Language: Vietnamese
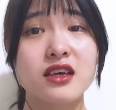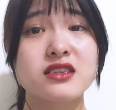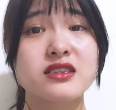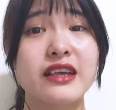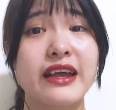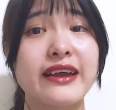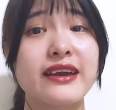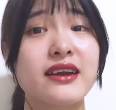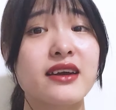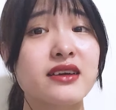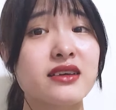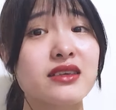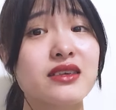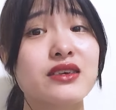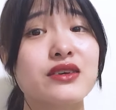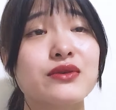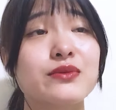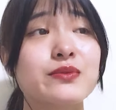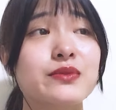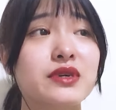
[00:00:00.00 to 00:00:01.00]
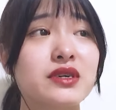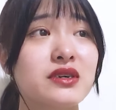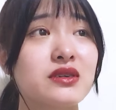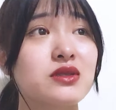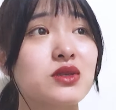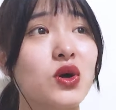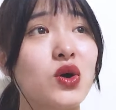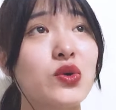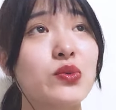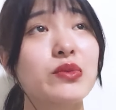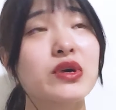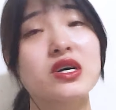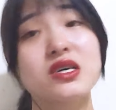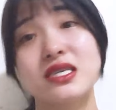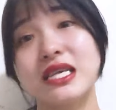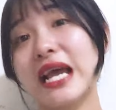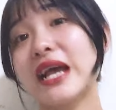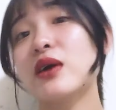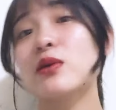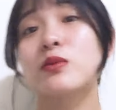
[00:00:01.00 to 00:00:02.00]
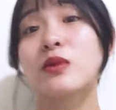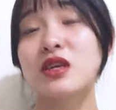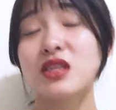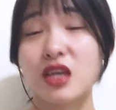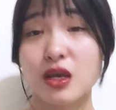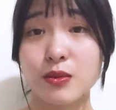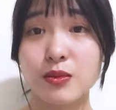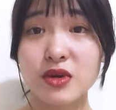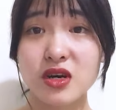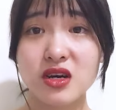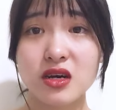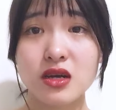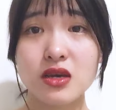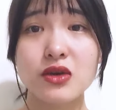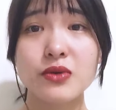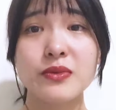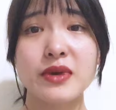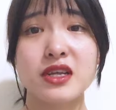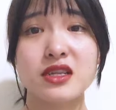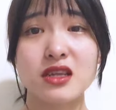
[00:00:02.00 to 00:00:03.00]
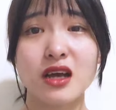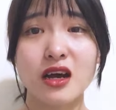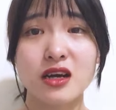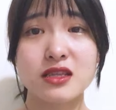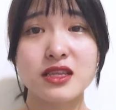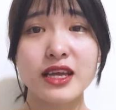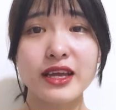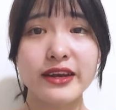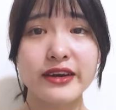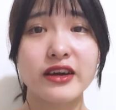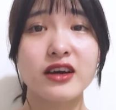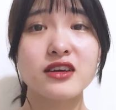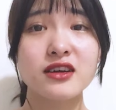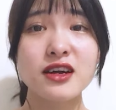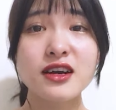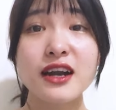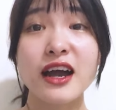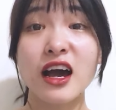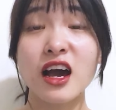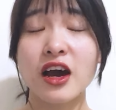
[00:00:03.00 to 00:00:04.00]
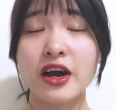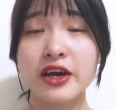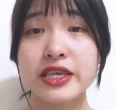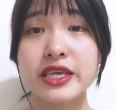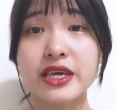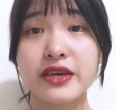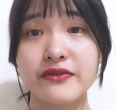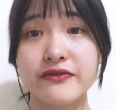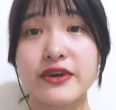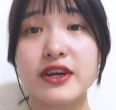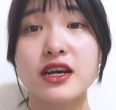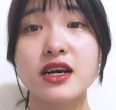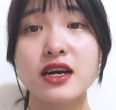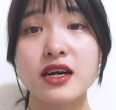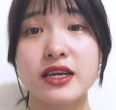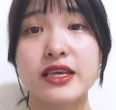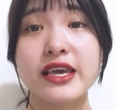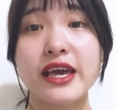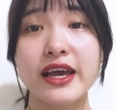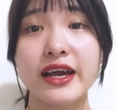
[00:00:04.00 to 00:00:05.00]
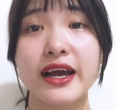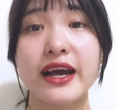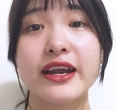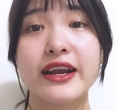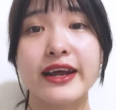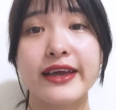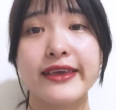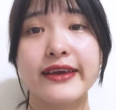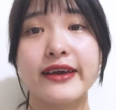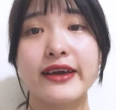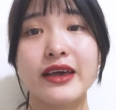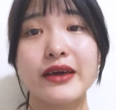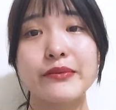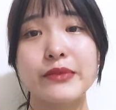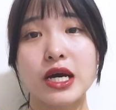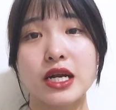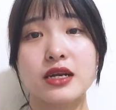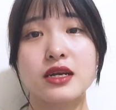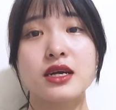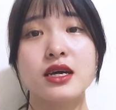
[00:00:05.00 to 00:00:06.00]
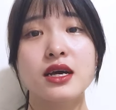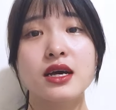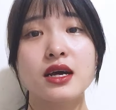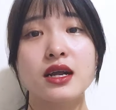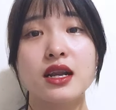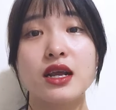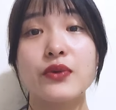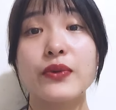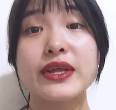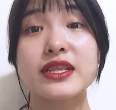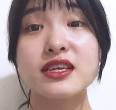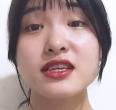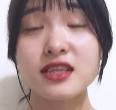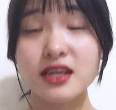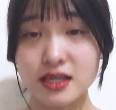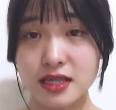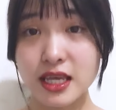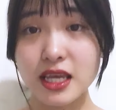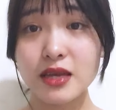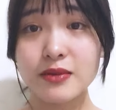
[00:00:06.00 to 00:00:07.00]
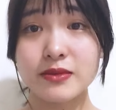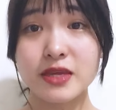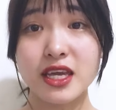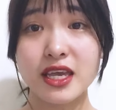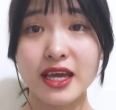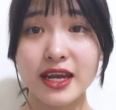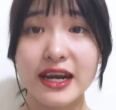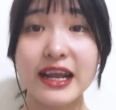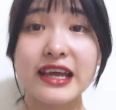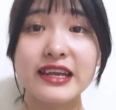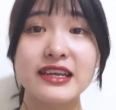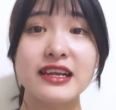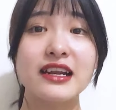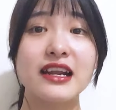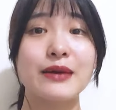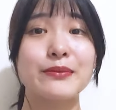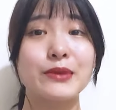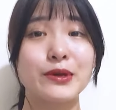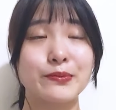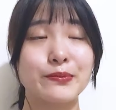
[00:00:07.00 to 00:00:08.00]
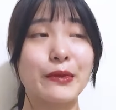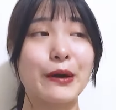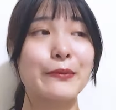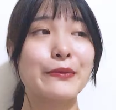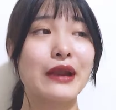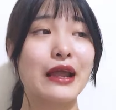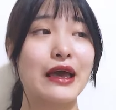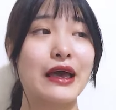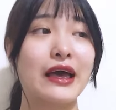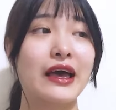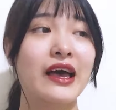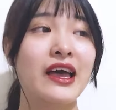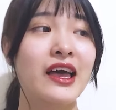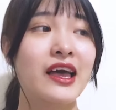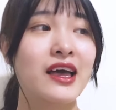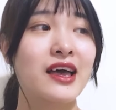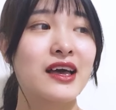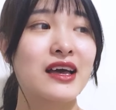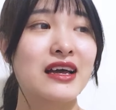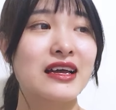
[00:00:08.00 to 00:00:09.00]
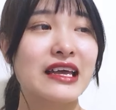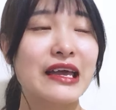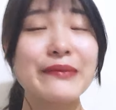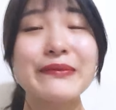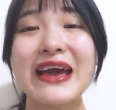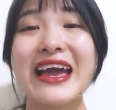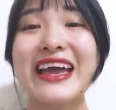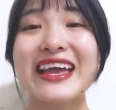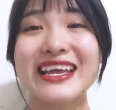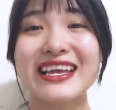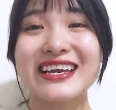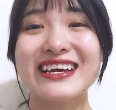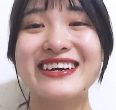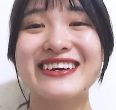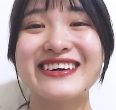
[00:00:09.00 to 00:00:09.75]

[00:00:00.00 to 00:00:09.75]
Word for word: sáng nắng, chiều mưa, tối mưa, sáng cũng có thể mưa. Nói chung là thời tiết nó rất là khó chịu và rất là dễ gây ra những cái bệnh liên quan tới thời tiết trong thời gian này. Nên là mình mong là các bạn